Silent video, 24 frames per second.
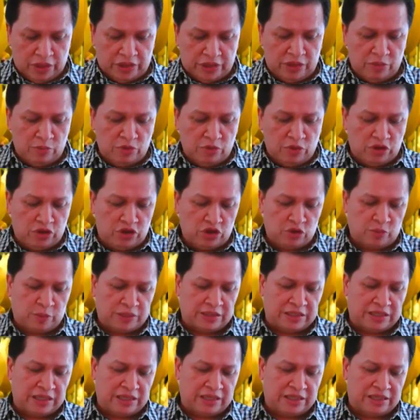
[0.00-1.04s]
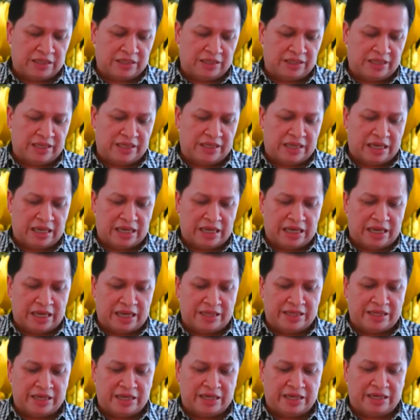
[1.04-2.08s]
Dua Timotius pasal
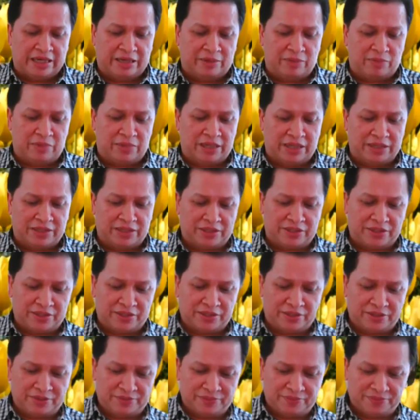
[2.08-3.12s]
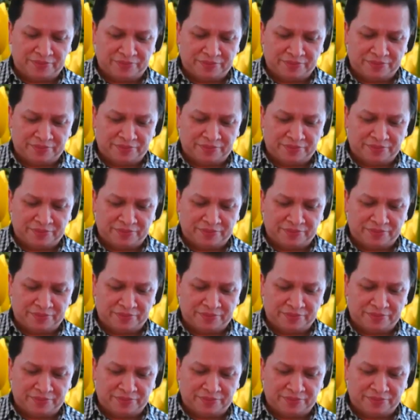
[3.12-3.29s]
ketiga ayat yang ke-16.